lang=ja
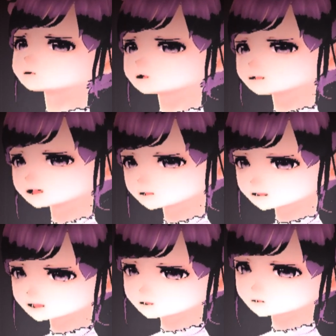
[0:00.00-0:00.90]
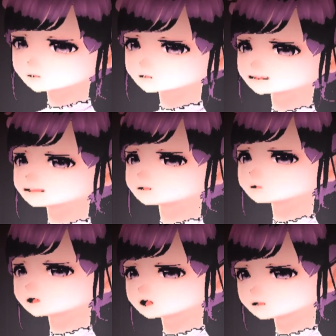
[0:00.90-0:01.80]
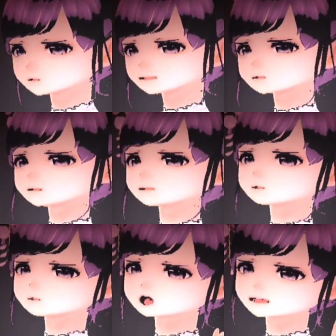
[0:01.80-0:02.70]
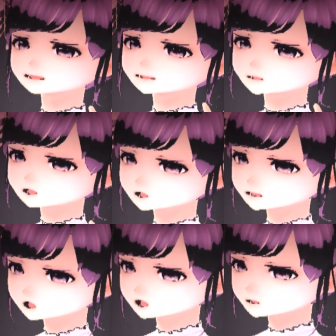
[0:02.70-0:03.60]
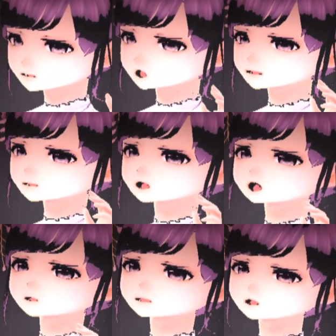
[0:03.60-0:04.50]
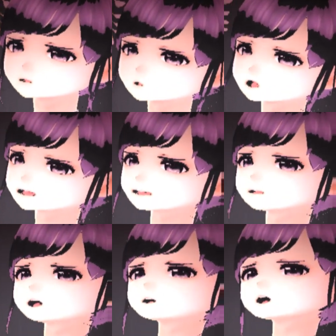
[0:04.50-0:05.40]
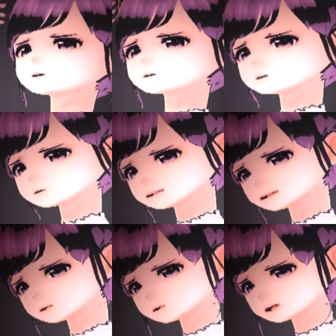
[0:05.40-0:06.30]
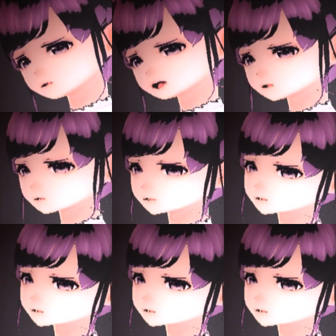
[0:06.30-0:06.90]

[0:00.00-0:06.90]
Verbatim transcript: でも、失敗すると死んじまうと思うと、手が、手が震